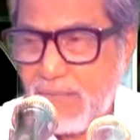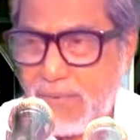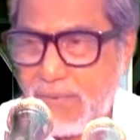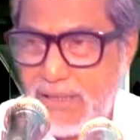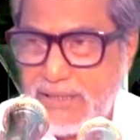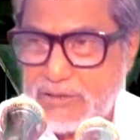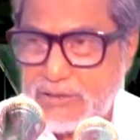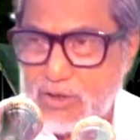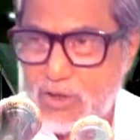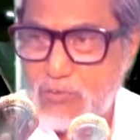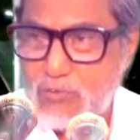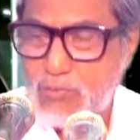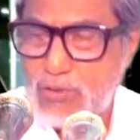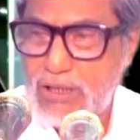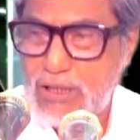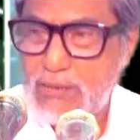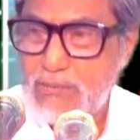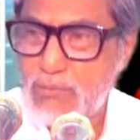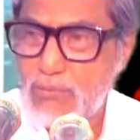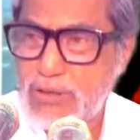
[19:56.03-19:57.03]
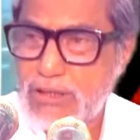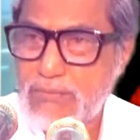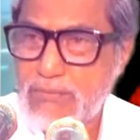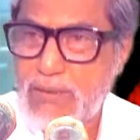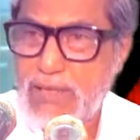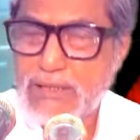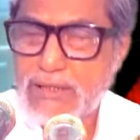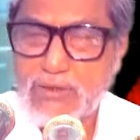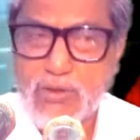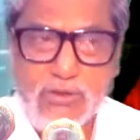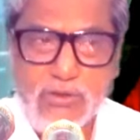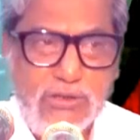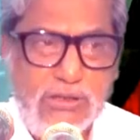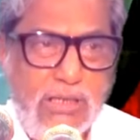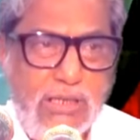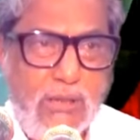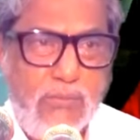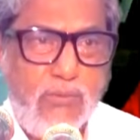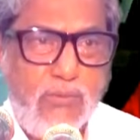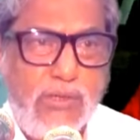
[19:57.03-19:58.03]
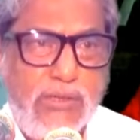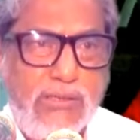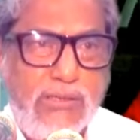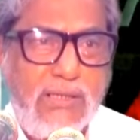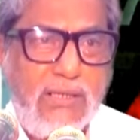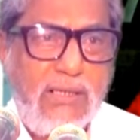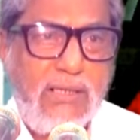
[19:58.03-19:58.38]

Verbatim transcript: ভাই চরমনার মুরিদ ভাই শর্ষিনার মুরিদ